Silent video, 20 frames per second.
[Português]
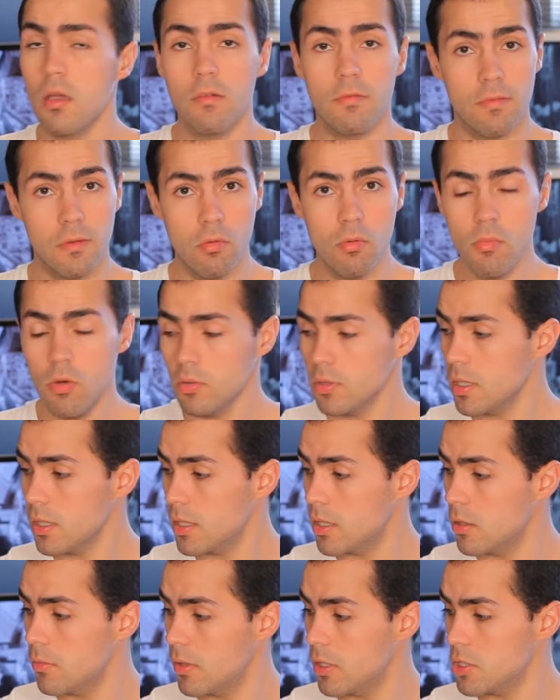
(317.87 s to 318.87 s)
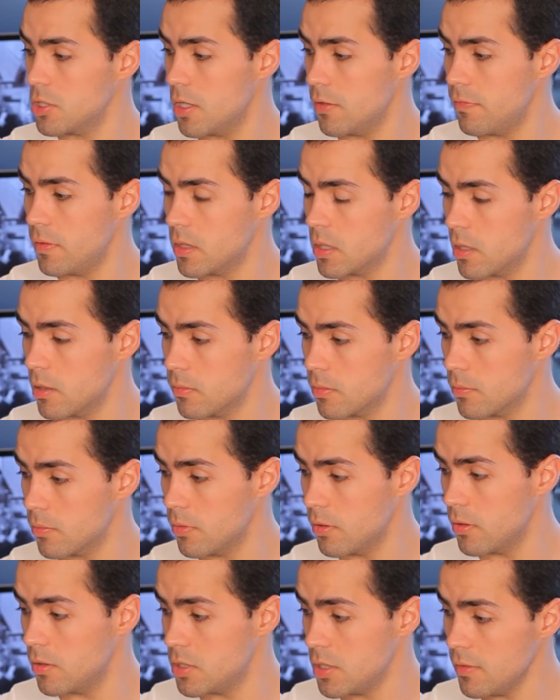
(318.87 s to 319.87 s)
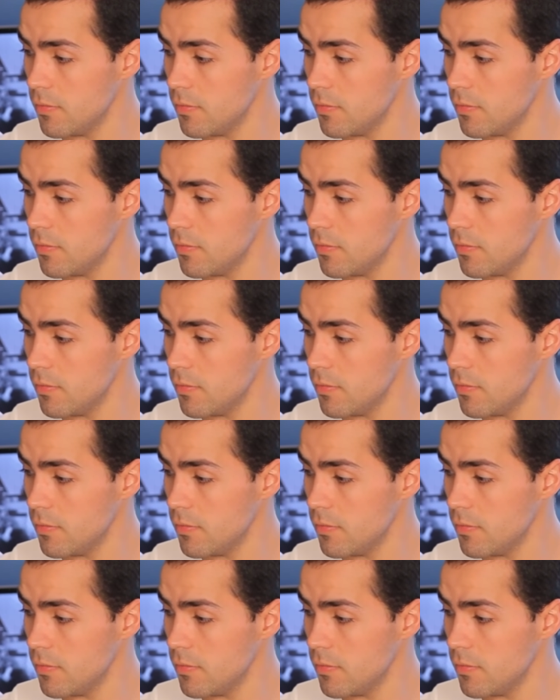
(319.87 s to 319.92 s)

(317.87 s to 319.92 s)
Vamos montar aqui numa GF3 para vocês